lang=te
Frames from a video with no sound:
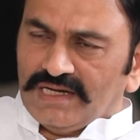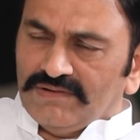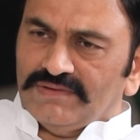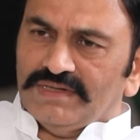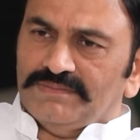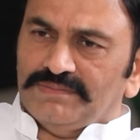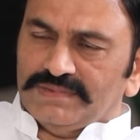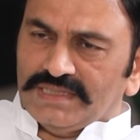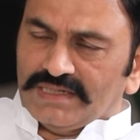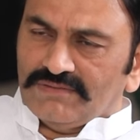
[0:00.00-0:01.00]
ఆవిడని
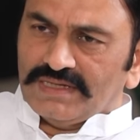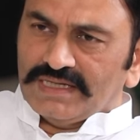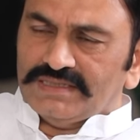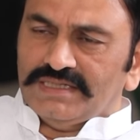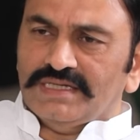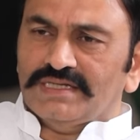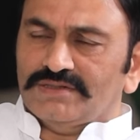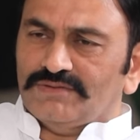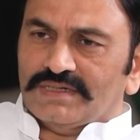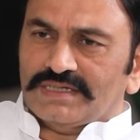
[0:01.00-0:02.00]
జనం లైక్
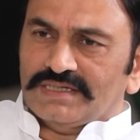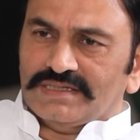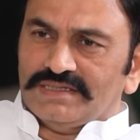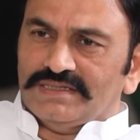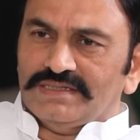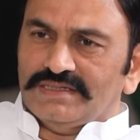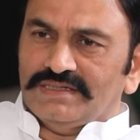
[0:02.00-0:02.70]
చేయలేదు అంటానికి